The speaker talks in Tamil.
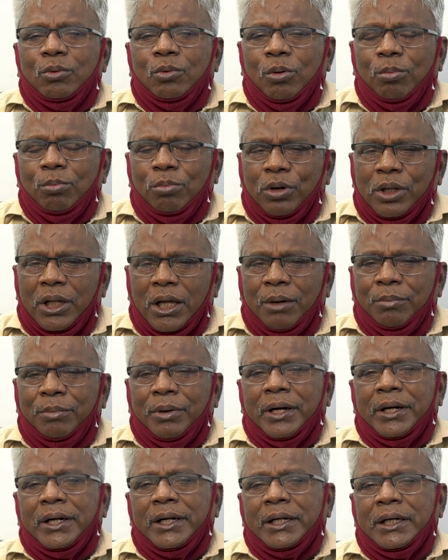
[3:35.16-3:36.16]
ஒன்பதாம்
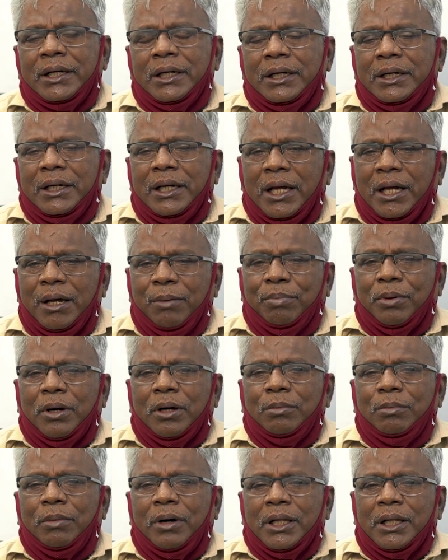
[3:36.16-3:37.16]
ஆண்டு
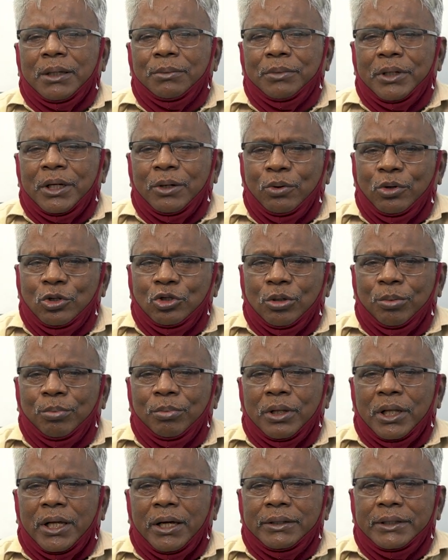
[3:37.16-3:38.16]
ஏப்ரல் மாதம்
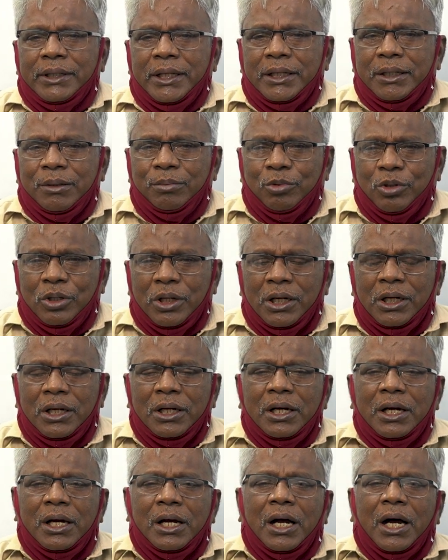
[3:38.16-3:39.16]
இருபத்தொன்பதாம் தேதி முதல்
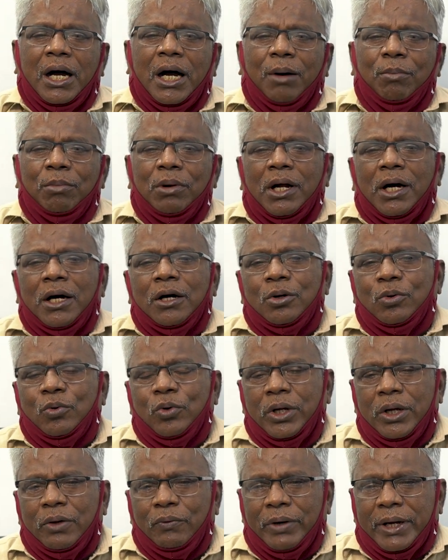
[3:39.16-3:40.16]

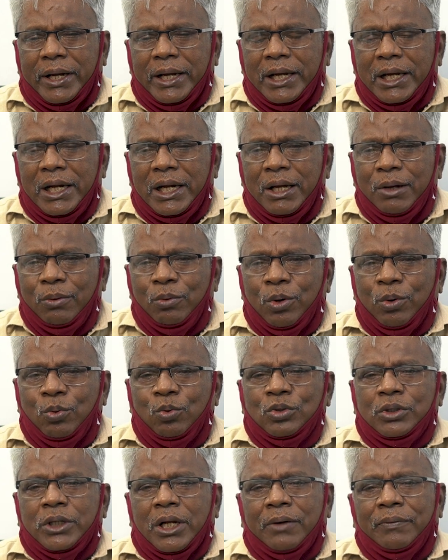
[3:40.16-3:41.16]
அமலாகக்கூடிய வகையிலே ஒரு
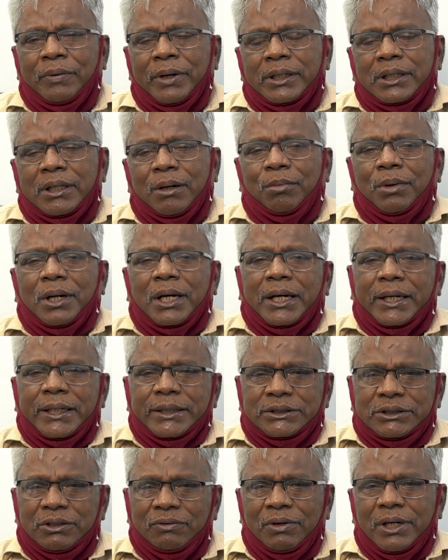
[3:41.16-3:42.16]
உத்தரவை தமிழக
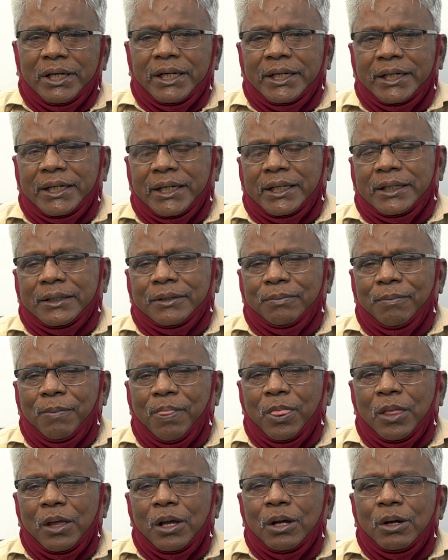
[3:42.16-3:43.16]
அரசு வெளியிட்டது
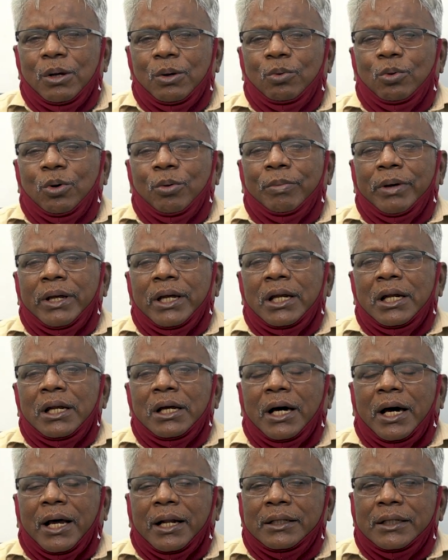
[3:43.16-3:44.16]
உண்மையில்
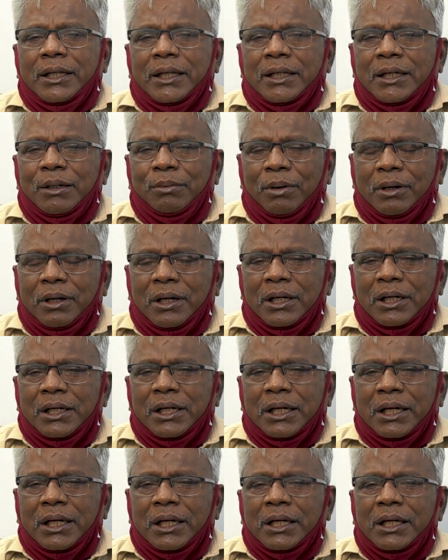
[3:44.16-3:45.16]
அருந்ததியர்
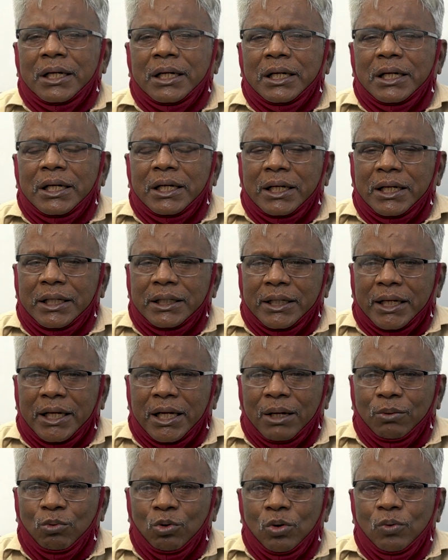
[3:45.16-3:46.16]
மக்களுக்கு
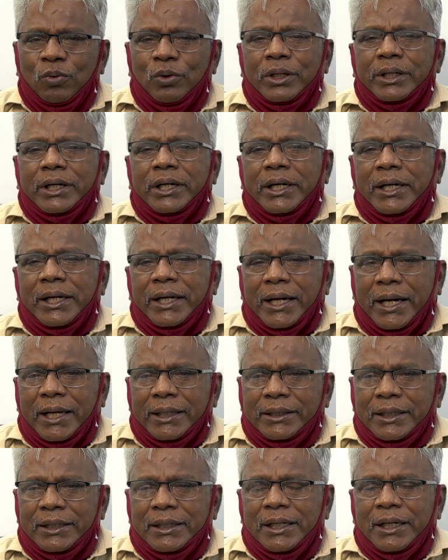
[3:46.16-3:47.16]
இத்தகைய உள்ஒதுக்கீடு
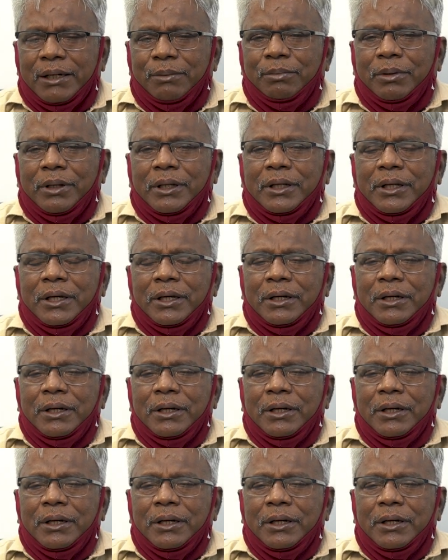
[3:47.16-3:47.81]
கிடைத்தது என்பது